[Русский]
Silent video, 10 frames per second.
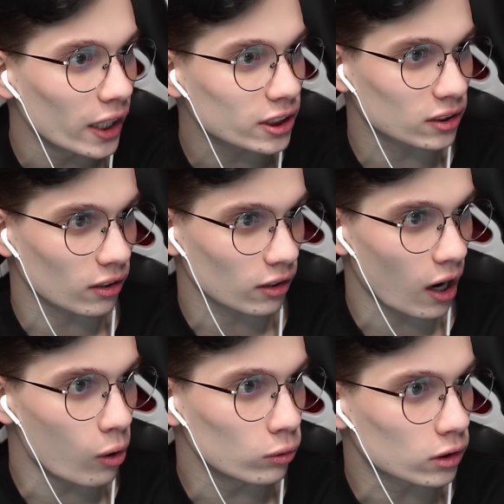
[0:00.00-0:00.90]
экстра
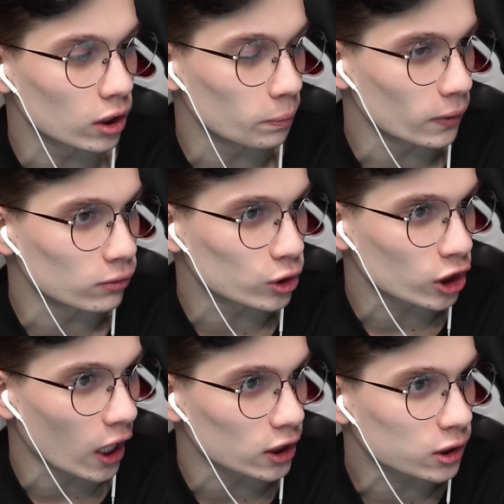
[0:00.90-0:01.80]
раунд ты
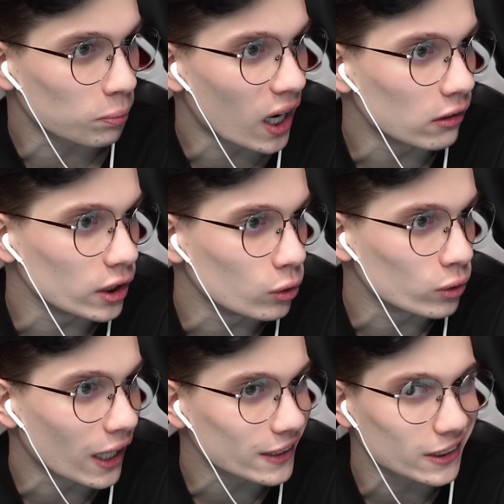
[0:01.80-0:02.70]
получаешь бал, и
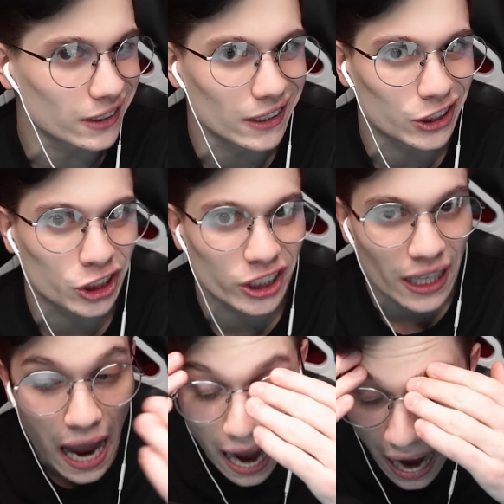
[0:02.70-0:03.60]
у нас ничья.